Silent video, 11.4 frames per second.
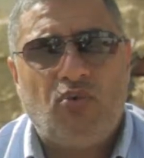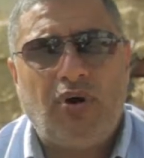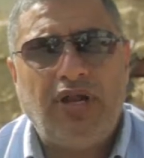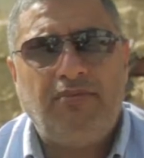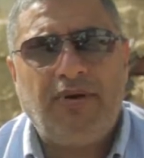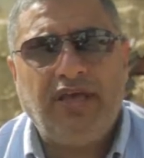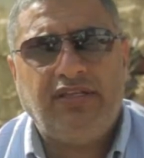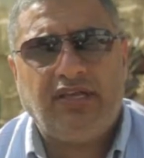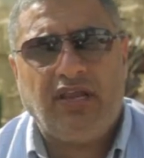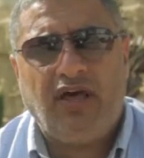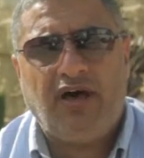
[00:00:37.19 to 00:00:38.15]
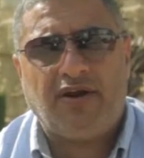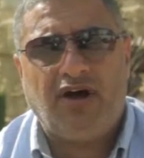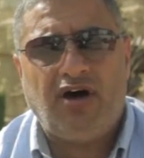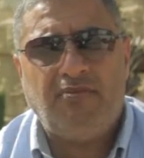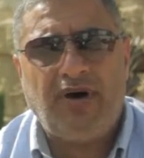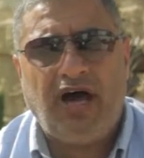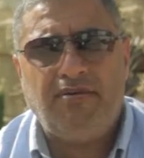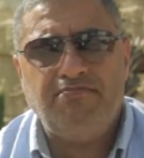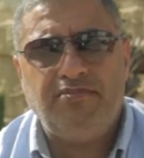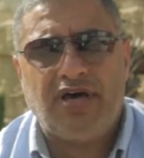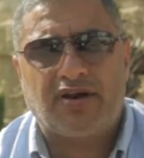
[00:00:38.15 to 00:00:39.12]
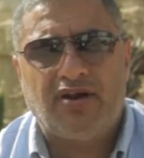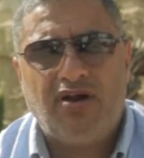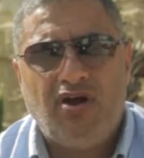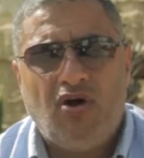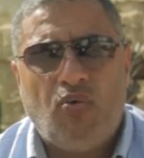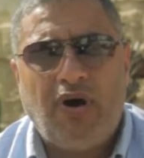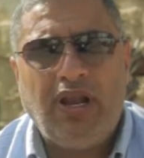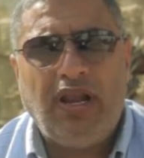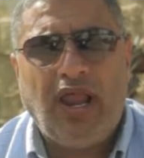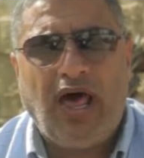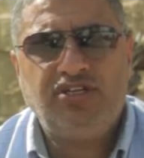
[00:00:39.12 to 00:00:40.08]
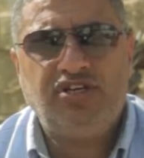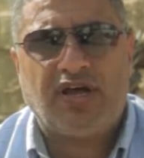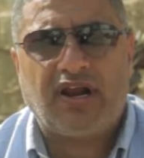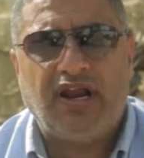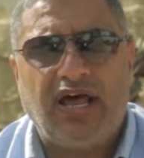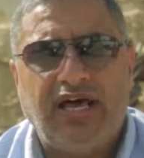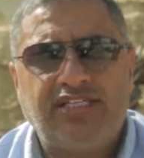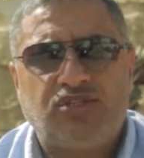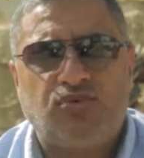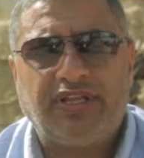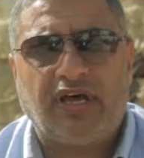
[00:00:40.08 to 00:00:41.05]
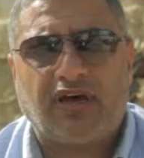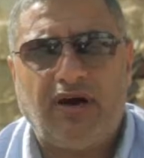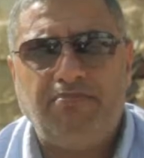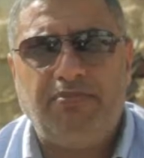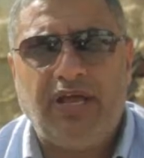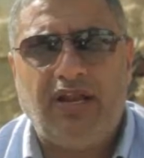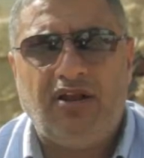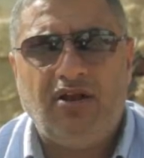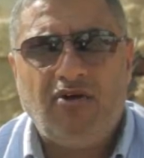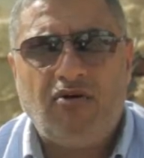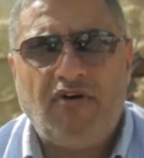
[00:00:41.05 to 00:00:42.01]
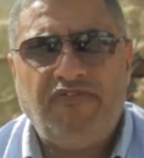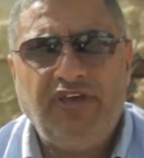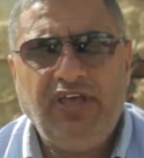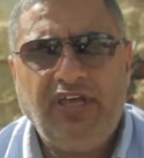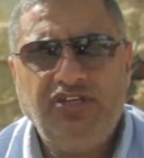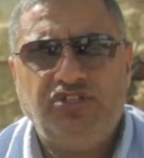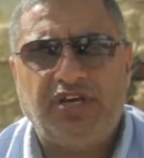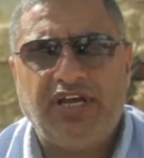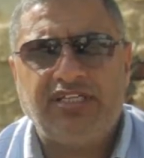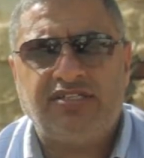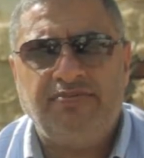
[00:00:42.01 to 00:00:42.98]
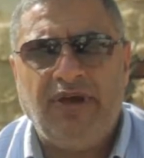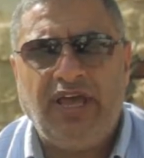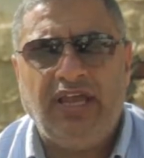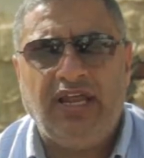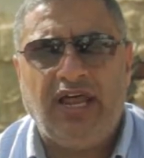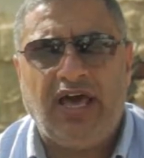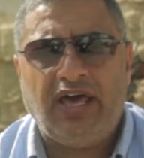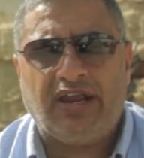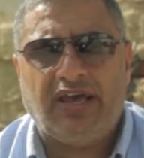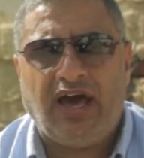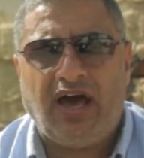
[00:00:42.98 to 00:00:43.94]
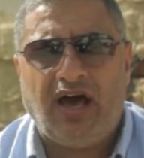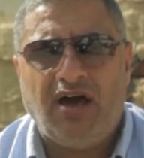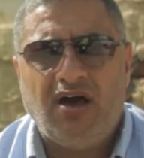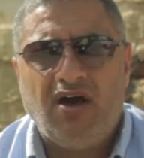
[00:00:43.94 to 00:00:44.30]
والبيت الحرام عمر والحجر الأسود قبل وفي حجر إسماعيل اركع